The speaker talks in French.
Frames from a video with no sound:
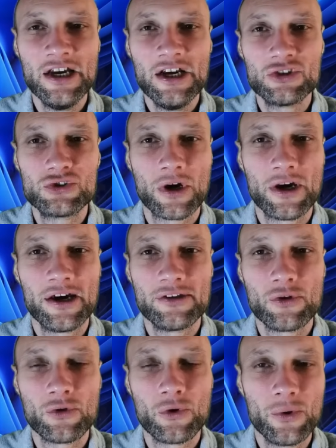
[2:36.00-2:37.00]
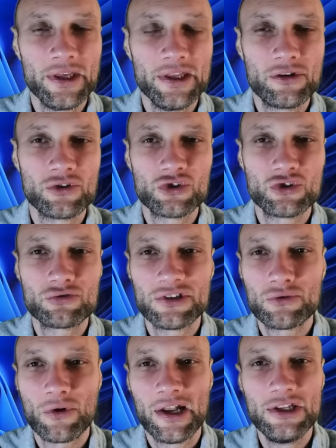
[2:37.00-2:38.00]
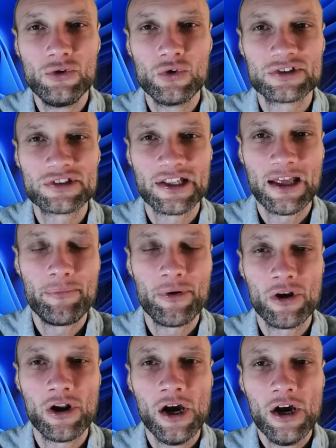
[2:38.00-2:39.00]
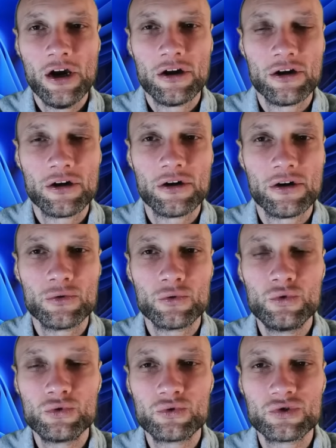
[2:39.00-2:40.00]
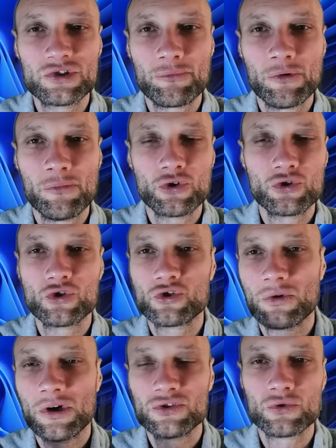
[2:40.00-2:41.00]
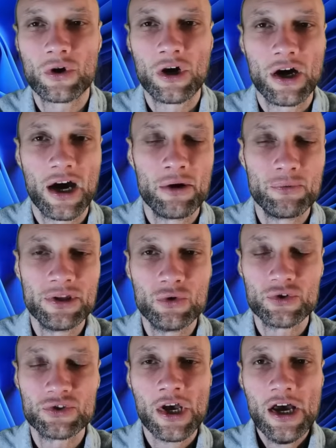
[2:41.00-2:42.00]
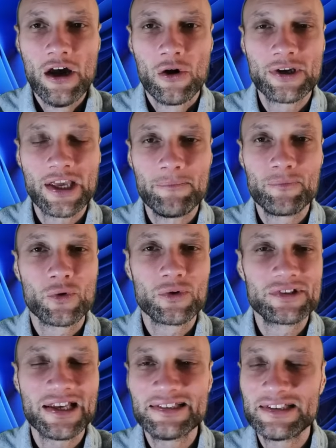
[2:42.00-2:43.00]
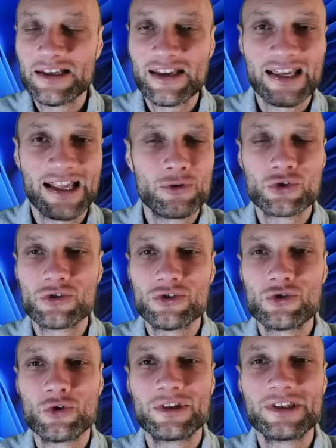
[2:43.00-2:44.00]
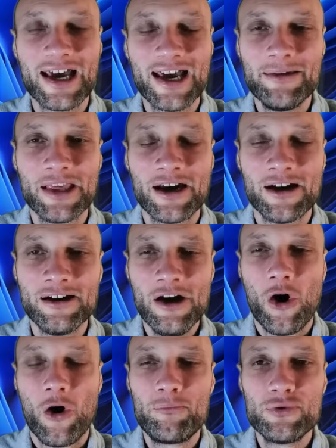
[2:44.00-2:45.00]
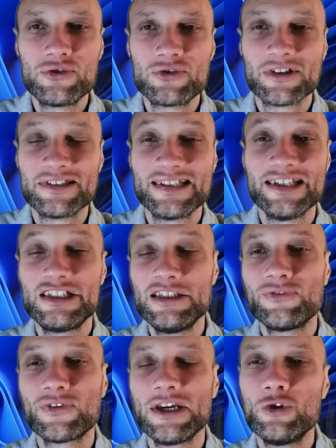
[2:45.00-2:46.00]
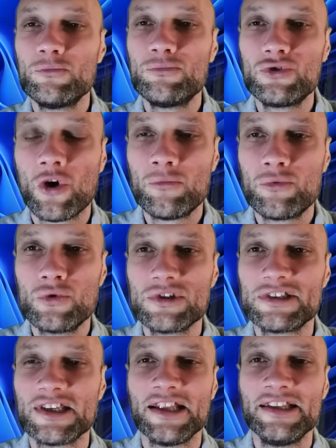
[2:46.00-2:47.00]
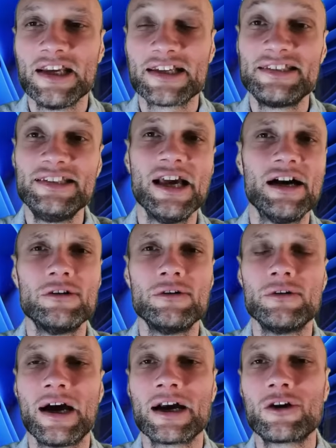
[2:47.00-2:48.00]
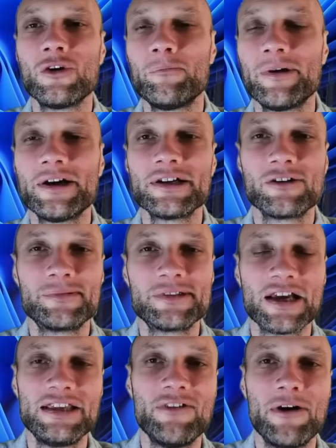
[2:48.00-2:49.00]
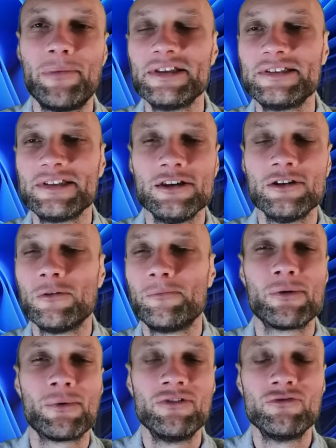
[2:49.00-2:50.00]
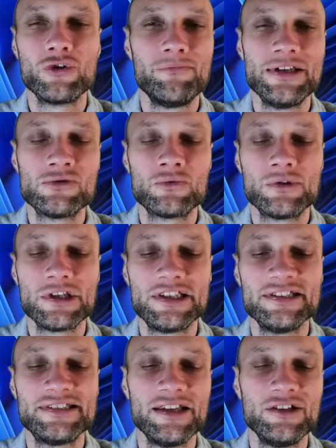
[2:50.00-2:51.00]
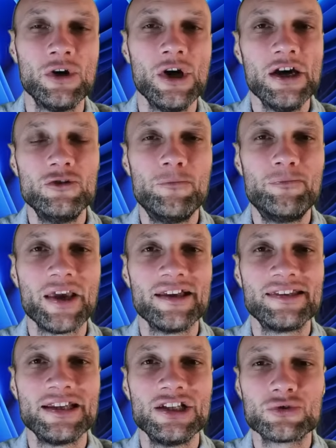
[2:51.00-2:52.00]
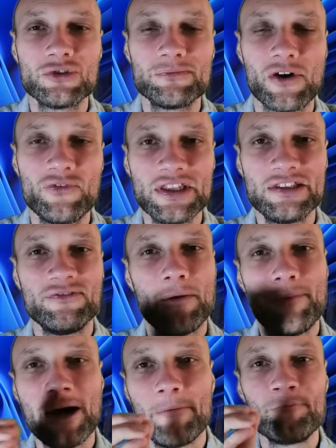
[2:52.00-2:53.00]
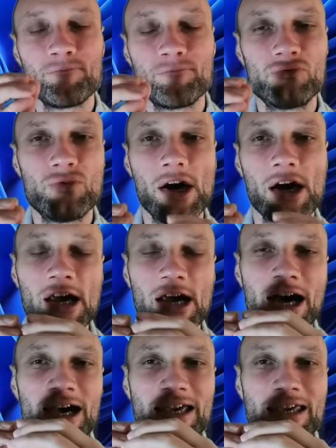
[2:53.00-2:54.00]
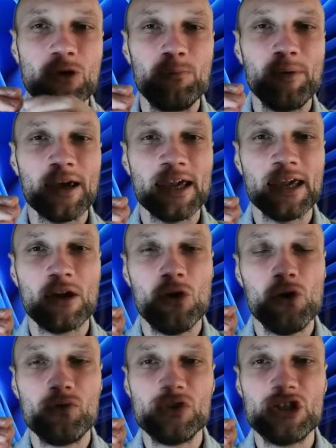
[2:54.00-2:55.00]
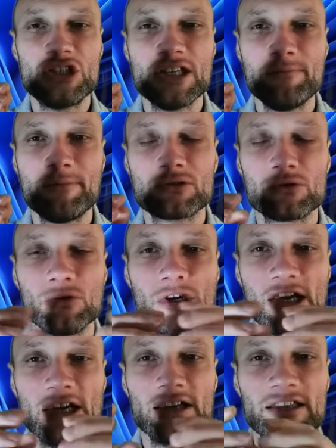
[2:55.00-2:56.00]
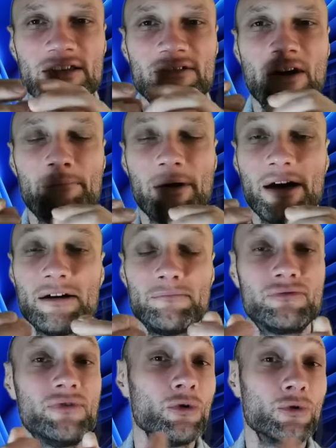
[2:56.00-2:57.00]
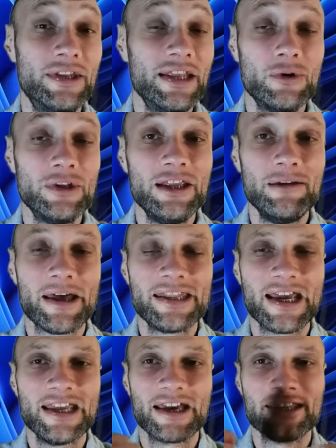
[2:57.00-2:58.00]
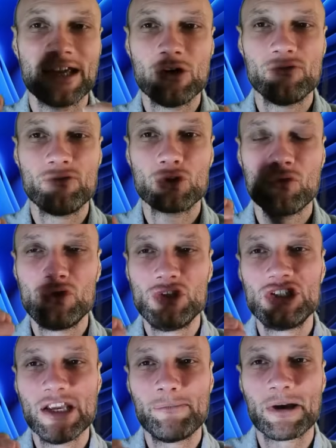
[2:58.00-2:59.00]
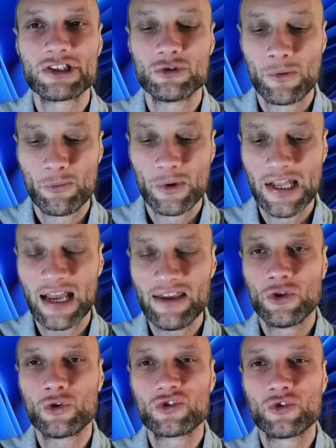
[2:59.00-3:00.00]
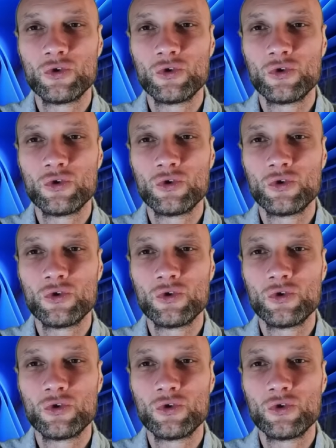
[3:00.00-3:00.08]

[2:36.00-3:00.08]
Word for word: sur un Android, que ce soit sur un Linux, un Apple, euh, ou tout simplement que ce soit sur un, Windows. Ok, donc ça c'est quelque chose de très bien. En plus, c'est chiffré de bout en bout, c'est-à-dire que s'il y a euh, un clampin comme ça qui va passer pas loin de votre maison et qui essaye de, pirater les choses, ben, en fait, il va pas pouvoir récupérer le fichier parce qu'il que euh, va pas pouvoir le décoder par derrière. D'accord Votre fichier, à partir du moment où il arrive dans ce